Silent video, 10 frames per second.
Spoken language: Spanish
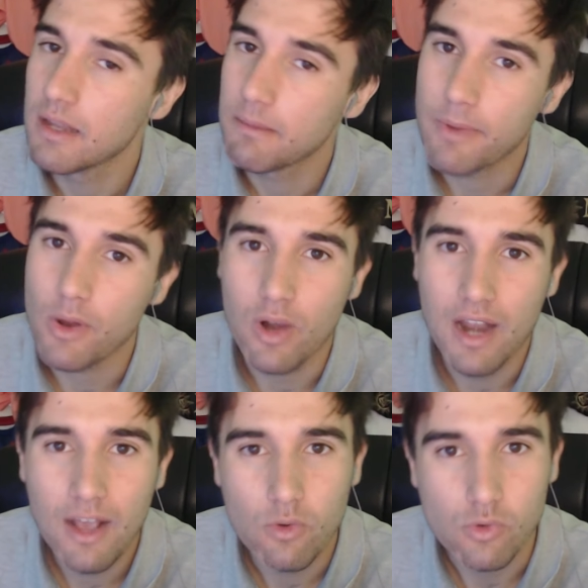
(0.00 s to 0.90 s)
pero le
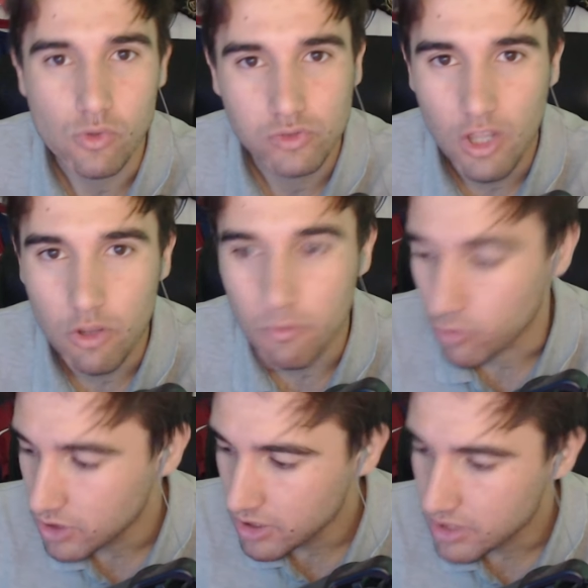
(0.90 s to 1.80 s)
ha costado
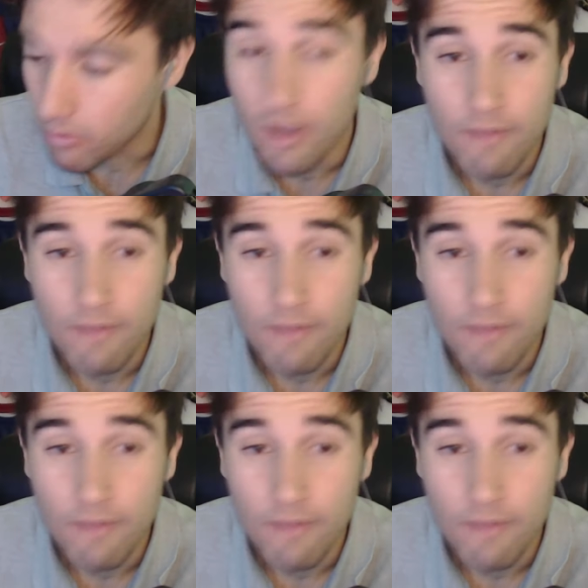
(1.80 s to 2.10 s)
muchísimo.